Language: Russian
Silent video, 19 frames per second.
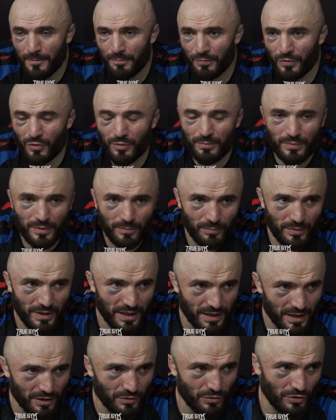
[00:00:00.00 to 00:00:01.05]
Ну,
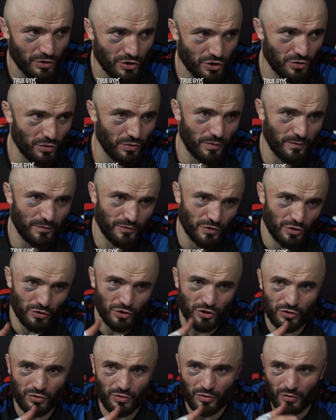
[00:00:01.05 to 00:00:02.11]
меня радует, что все,
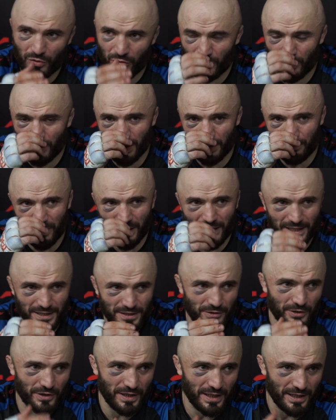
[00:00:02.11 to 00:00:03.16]
что он э,
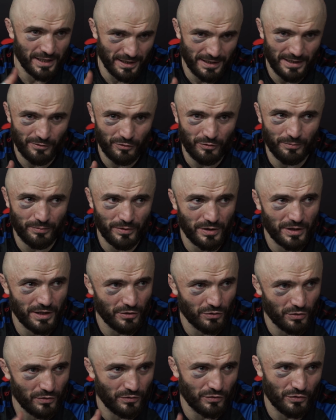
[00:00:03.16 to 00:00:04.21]
показывал, я к этому был
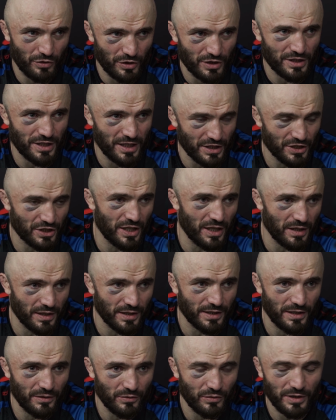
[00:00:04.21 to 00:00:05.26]
готов. То есть я ждал
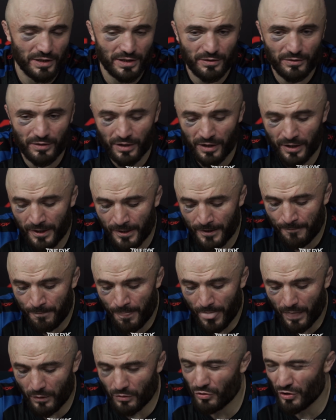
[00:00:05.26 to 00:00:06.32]
от него этого.
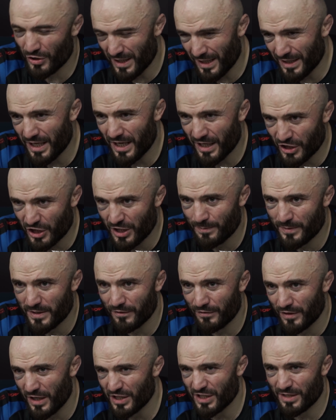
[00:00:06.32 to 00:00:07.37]
Ну, то есть я не ошибся.
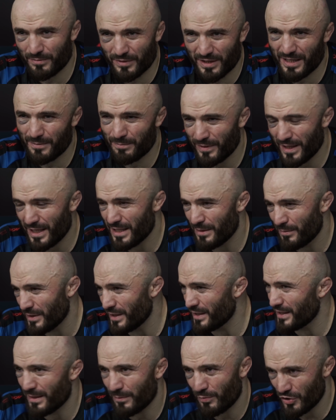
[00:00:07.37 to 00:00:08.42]
В нашем геймплане мы
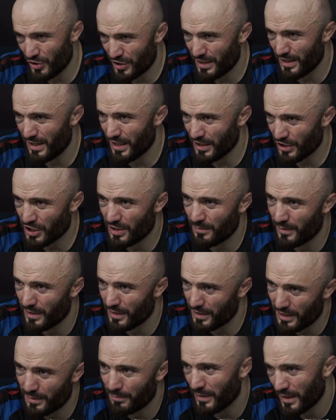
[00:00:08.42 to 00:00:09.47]
не допустили
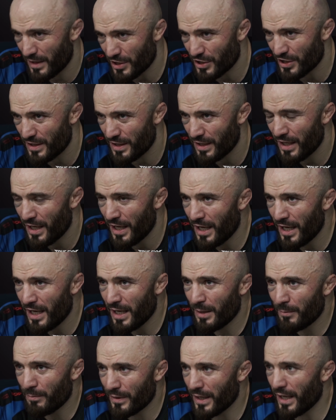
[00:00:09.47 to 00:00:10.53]
ошибок и подошли
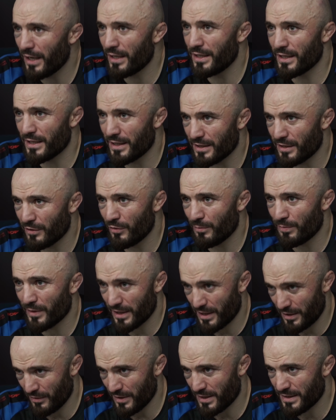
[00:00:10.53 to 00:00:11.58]
правильно к этому
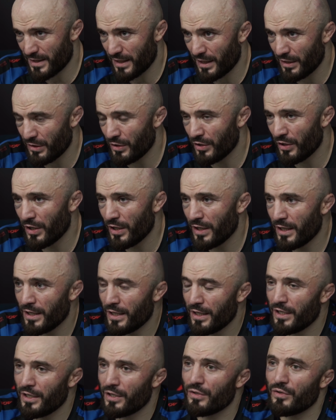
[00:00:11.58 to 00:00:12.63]
противостоянию.
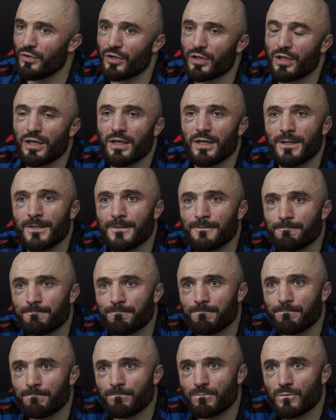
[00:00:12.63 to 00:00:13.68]
То есть он тебя не удивил
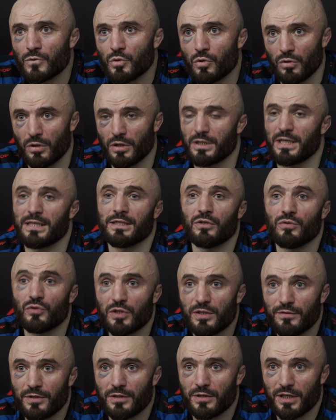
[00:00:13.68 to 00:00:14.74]
ничем? Да, как не
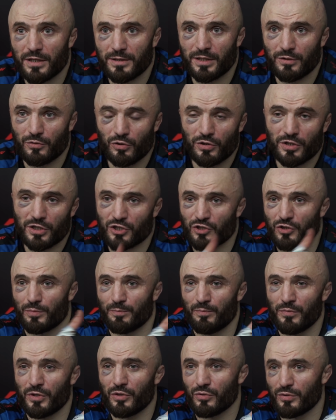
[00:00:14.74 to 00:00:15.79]
удивил? Я тебе только что
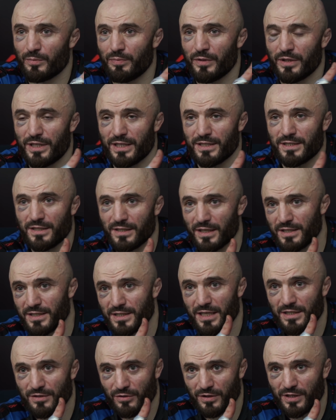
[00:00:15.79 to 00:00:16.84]
минут 10
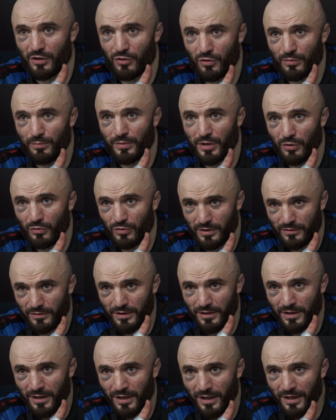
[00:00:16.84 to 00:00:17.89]
рассказывал, как он меня
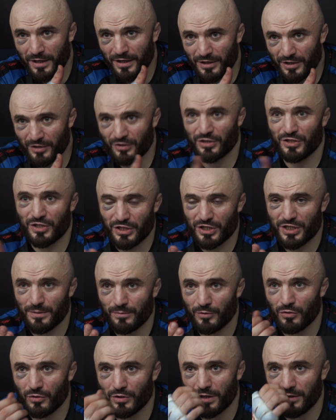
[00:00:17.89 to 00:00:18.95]
удивил. Ты говоришь, ничем не
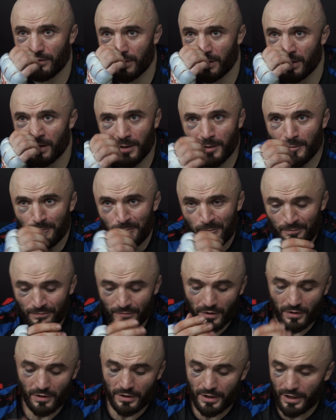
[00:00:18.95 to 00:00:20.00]
удивил. Ты был готов ко всему,
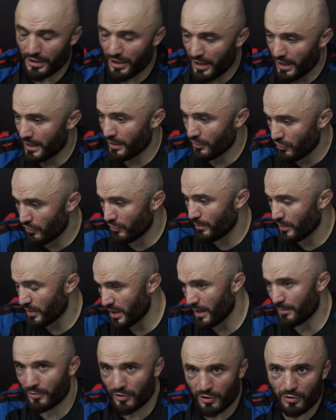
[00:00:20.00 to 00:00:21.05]
что Нет, я готов был к
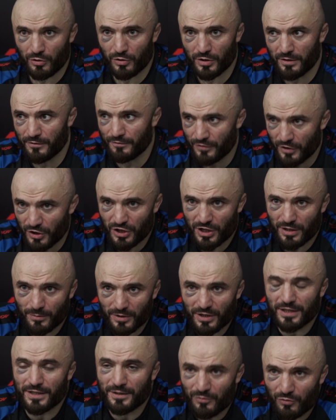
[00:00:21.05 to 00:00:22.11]
определенным фишкам.
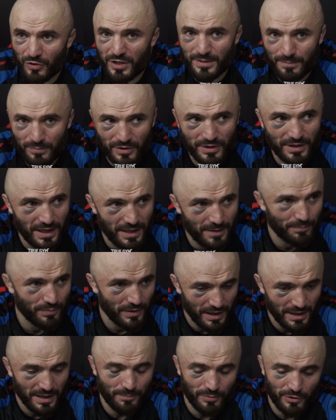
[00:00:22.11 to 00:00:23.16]
Это, у нас был
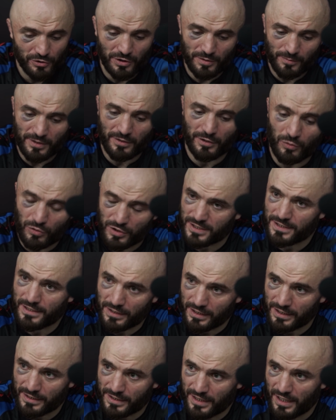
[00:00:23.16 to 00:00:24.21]
геймплан определенный. Мы говорим, он
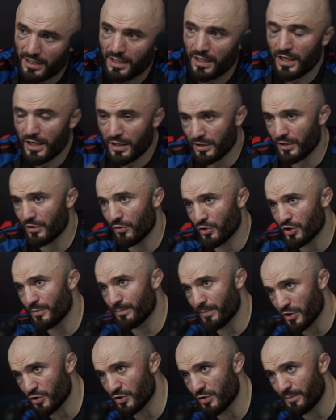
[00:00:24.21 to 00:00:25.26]
сделает так, ты должен
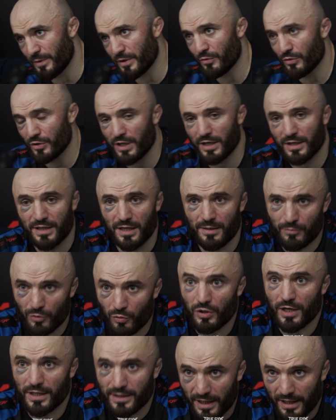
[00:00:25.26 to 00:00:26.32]
поступить вот так. Да, мы
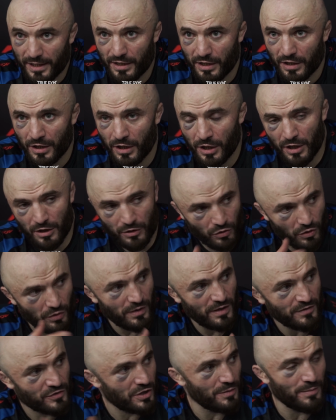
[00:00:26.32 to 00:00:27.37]
угадали. Но
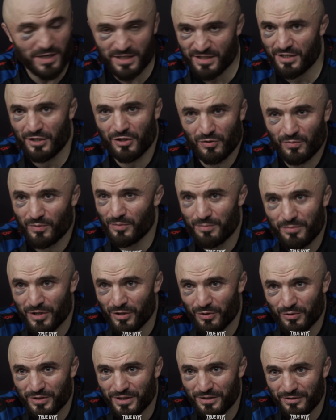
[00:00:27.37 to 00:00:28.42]
во всем остальном он
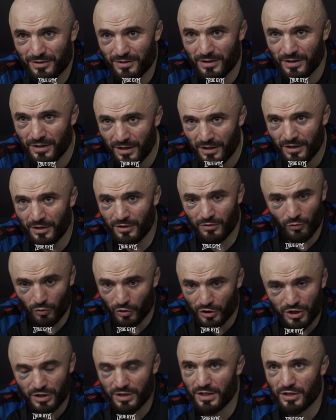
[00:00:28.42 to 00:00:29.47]
меня удивил.
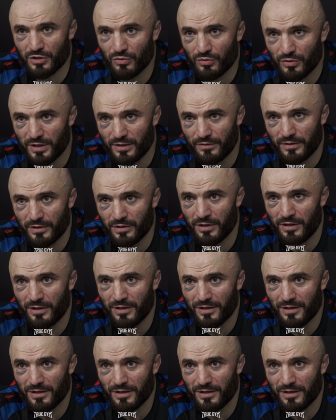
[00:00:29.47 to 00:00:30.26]
Очень даже удивил.